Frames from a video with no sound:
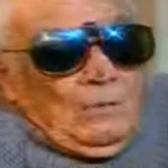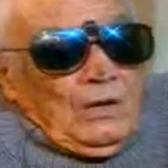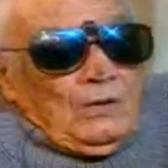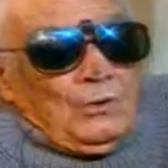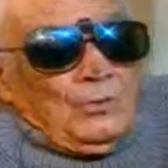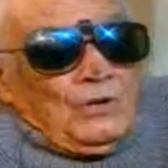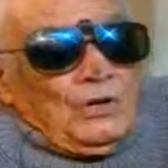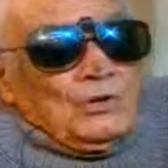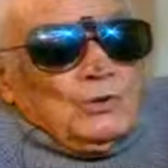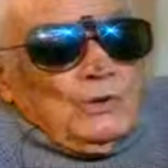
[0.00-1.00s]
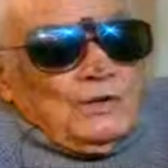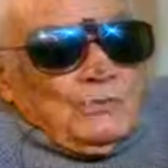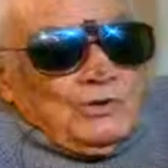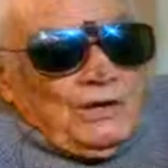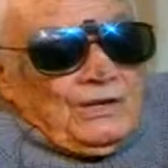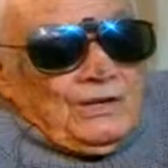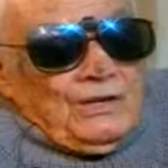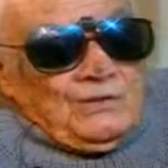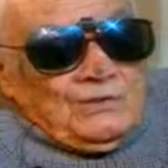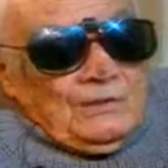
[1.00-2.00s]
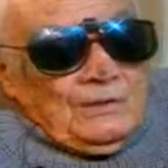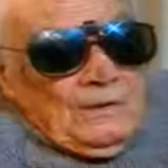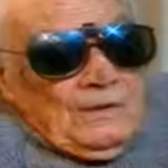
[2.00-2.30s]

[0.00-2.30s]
وقال لك من غيركم احنا مش هنعيش